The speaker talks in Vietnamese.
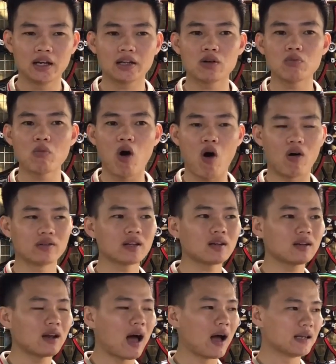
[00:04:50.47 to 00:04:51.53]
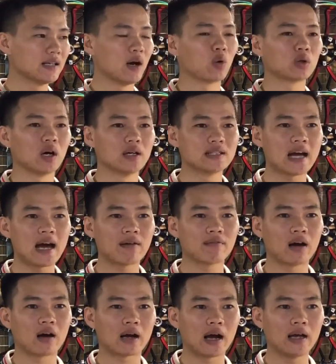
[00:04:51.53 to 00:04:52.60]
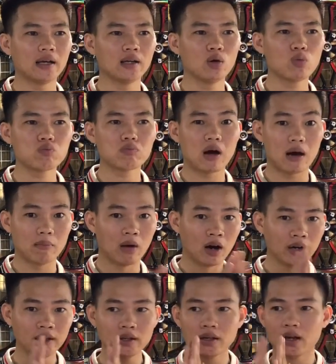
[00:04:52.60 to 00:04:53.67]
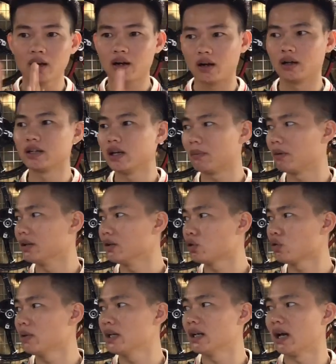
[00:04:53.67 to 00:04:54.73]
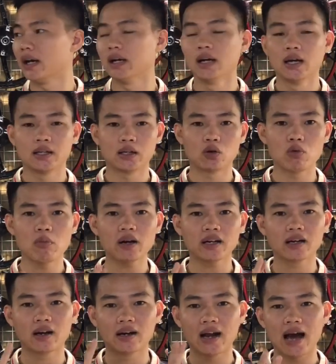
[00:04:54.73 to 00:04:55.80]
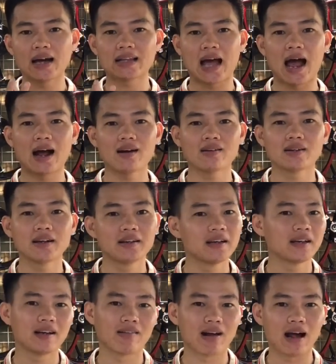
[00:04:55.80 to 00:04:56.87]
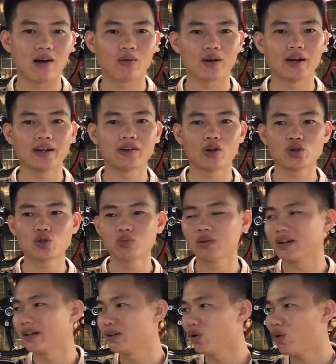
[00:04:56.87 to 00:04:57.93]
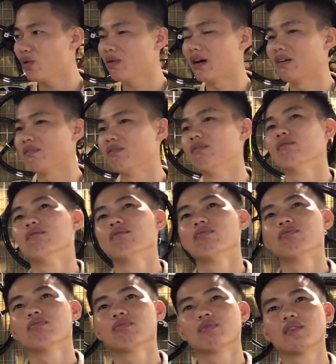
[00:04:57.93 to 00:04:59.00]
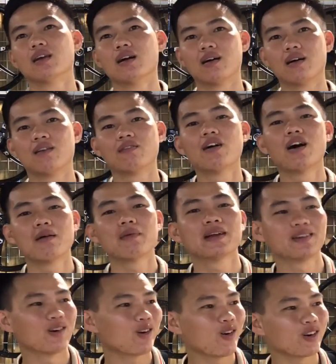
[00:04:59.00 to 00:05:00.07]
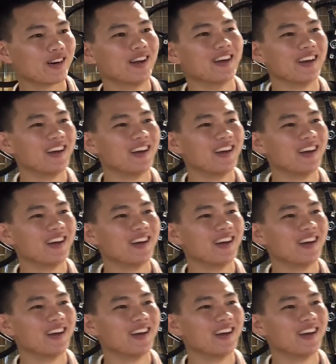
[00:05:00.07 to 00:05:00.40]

lĩnh cũng bỏ rất là nhiều thời gian vào cái lúc mà mới khởi nghiệp ở YouTube này thì cũng mất gần 2 tháng điên điên đảo đảo đấy nói chung là đến nỗi là à, vợ mình nó còn